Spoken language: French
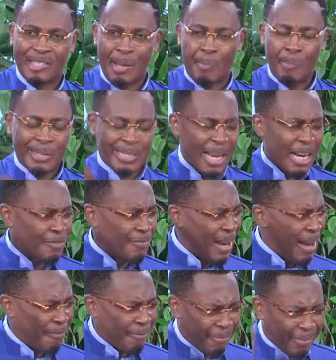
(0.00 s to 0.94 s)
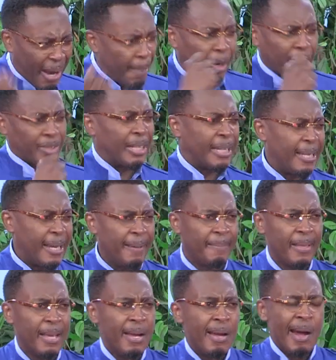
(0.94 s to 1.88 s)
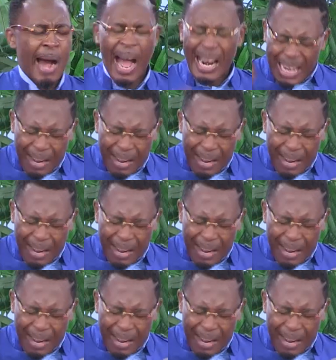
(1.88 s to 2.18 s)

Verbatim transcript: Ce message va vraiment t'aider à